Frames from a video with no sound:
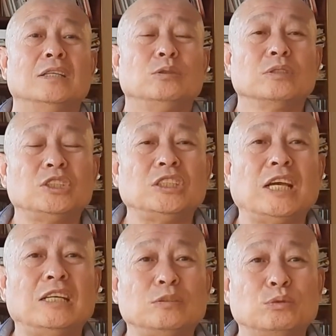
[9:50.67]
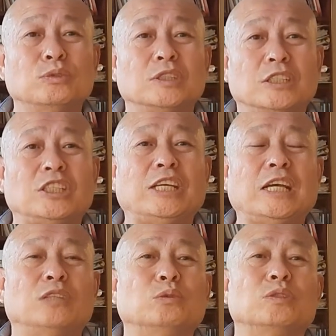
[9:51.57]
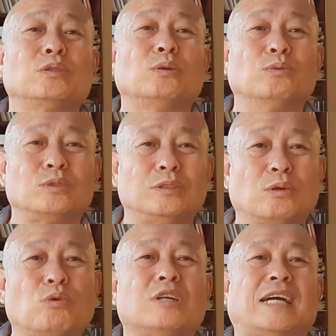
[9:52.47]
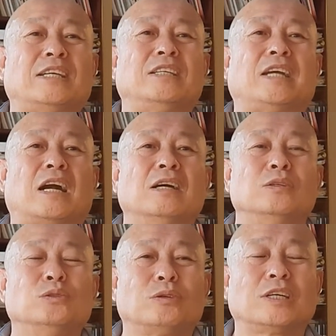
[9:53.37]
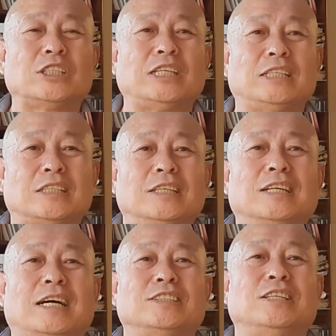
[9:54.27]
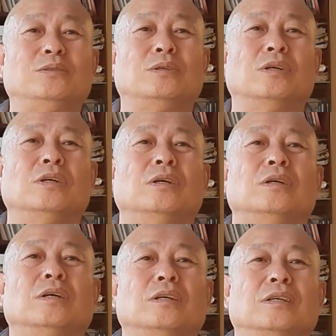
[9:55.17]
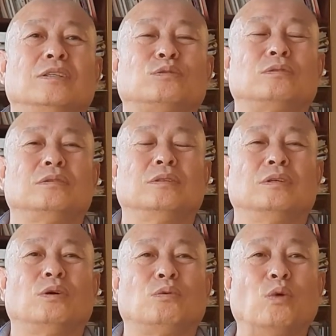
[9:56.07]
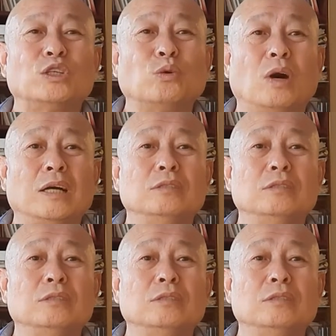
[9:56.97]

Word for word: 就是借助着地下有的洞去扩展一下，弄了个陷阱啊，进去，呃呃，活捉。